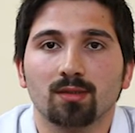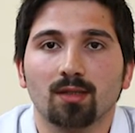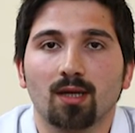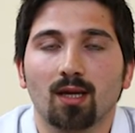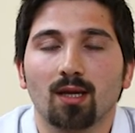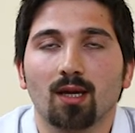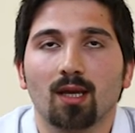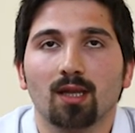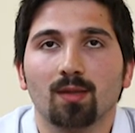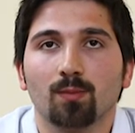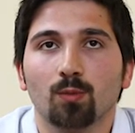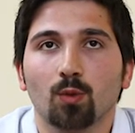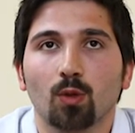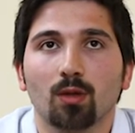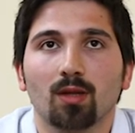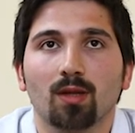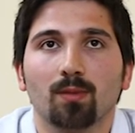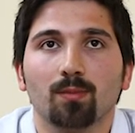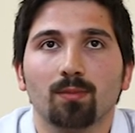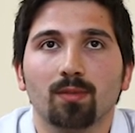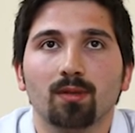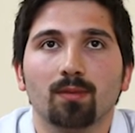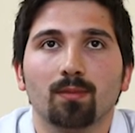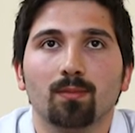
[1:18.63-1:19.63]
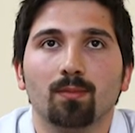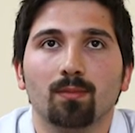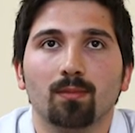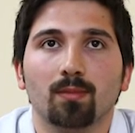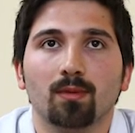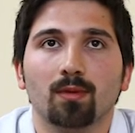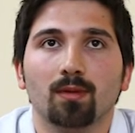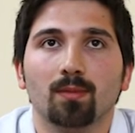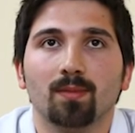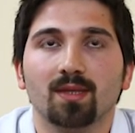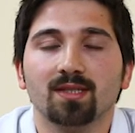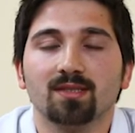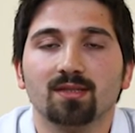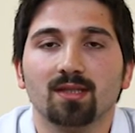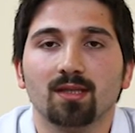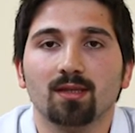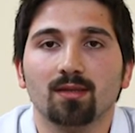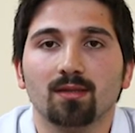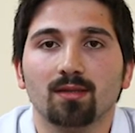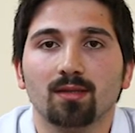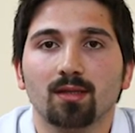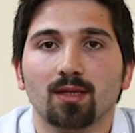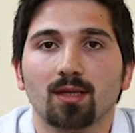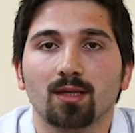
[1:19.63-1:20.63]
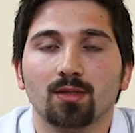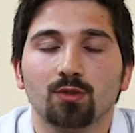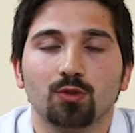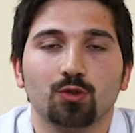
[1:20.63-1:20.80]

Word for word: hayalimde olan bir meslekti.